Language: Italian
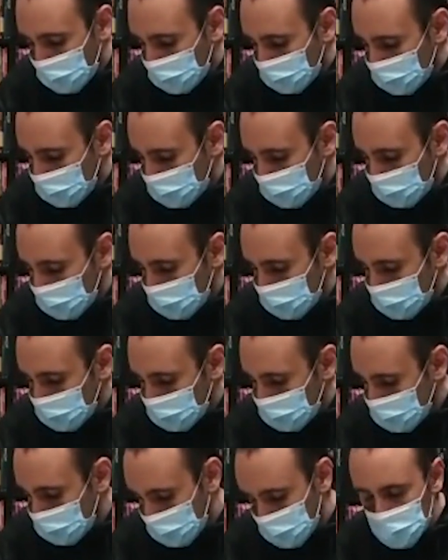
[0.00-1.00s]
Ci
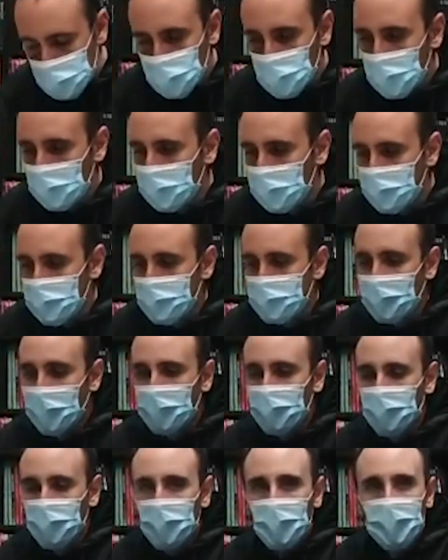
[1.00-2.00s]
ho An-
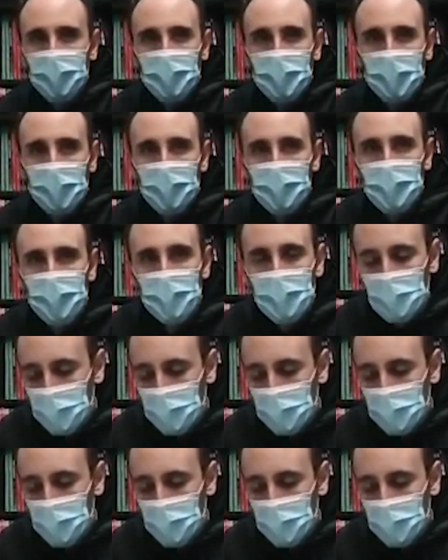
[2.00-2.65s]
pensato... Anche una miniserie, sì.